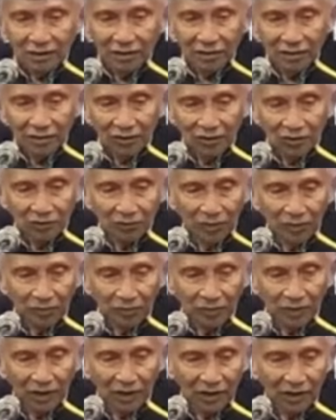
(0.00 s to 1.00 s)
itu
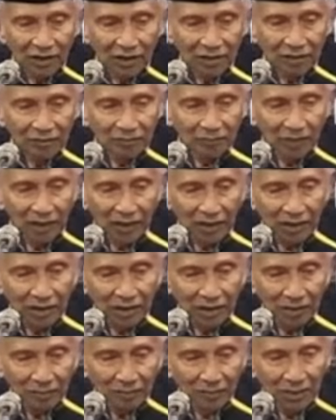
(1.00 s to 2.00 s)
memang makin
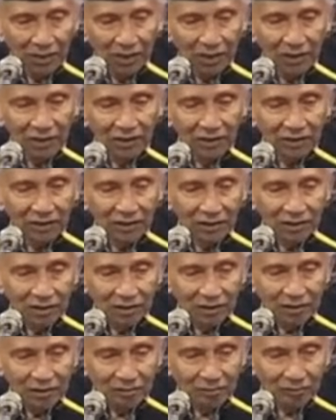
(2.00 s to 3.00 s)
lama
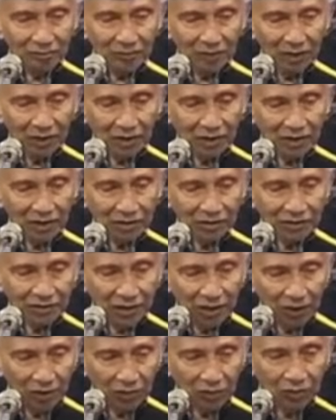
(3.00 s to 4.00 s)
makin
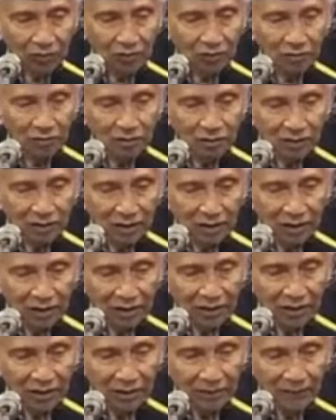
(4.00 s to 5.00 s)
jauh
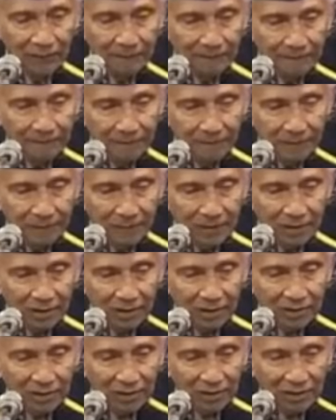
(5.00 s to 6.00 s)
dari
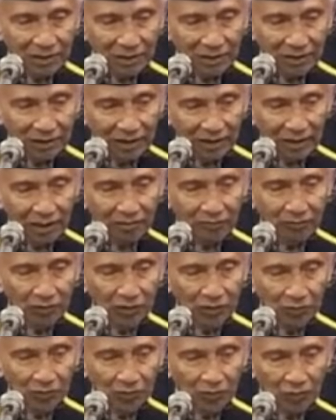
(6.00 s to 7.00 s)
nilai-nilai
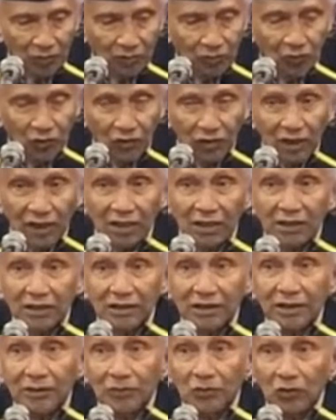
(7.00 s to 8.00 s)
maupun moral
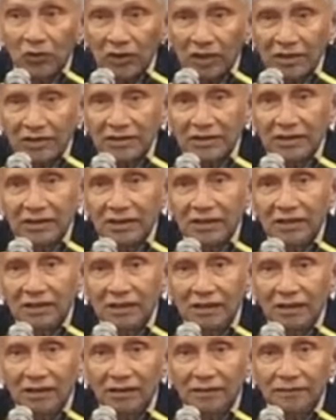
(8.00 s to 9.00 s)
demokrasi.
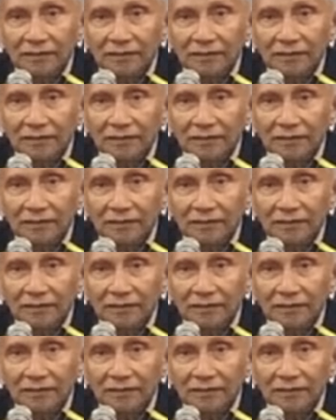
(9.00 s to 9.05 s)
Ya.